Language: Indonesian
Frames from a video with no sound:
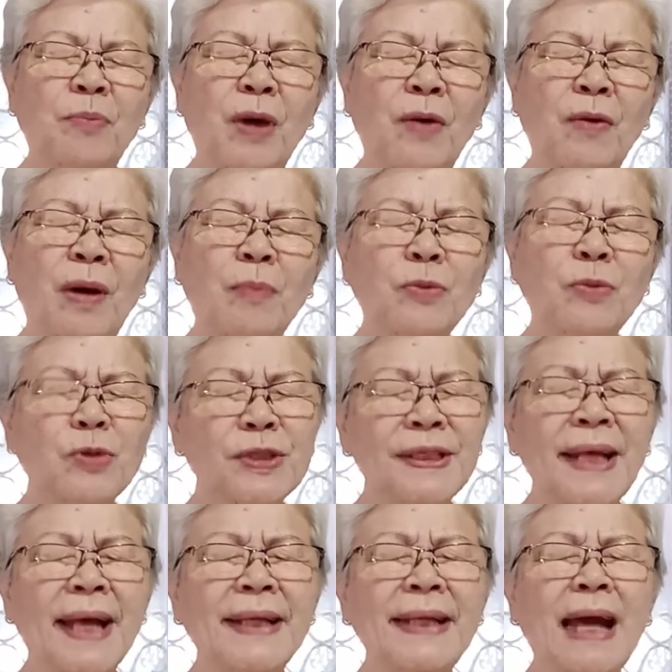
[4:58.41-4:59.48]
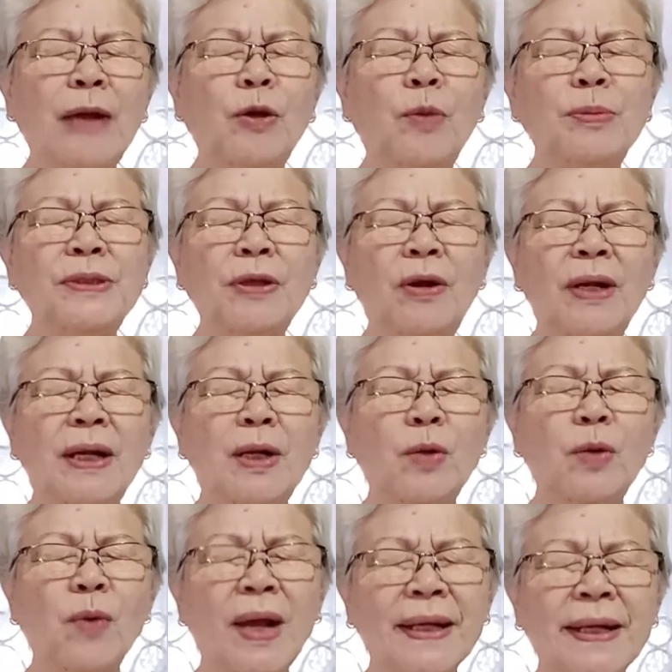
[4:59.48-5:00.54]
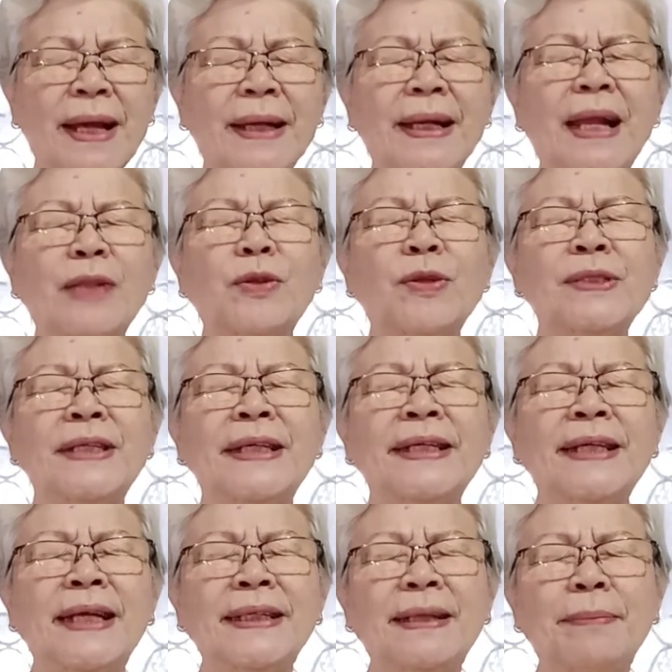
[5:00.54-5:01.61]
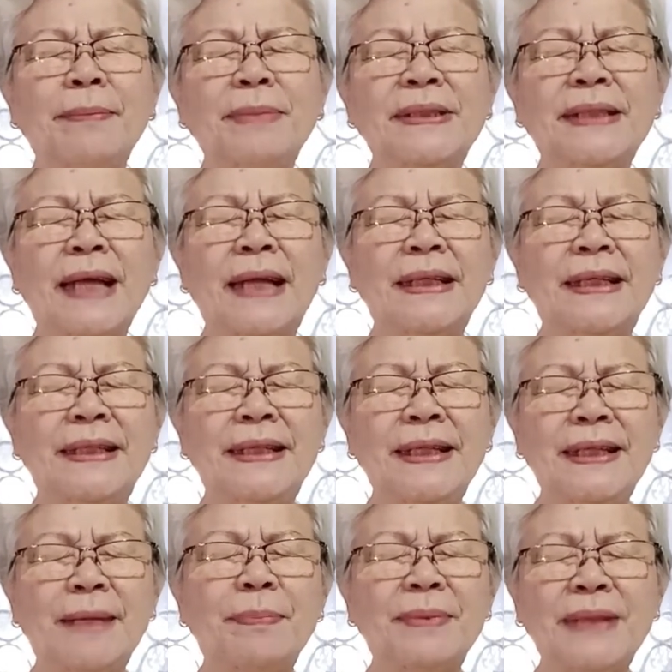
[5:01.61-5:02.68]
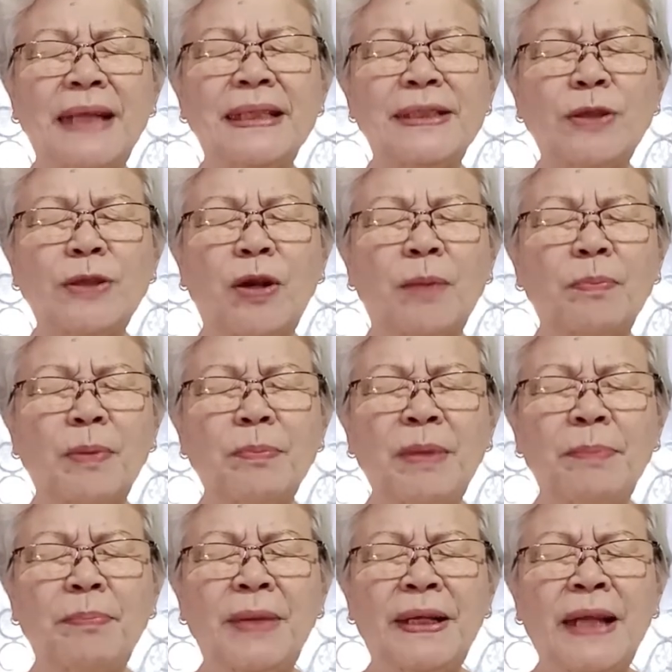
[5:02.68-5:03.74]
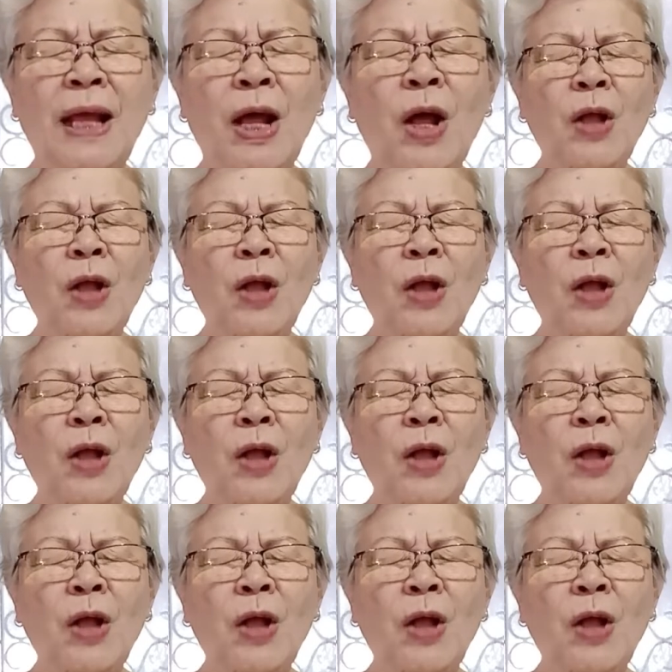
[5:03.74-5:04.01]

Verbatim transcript: bahwa Musa diadopsi oleh keluarga keraton sehingga dia bisa dididik menjadi seorang pemimpin.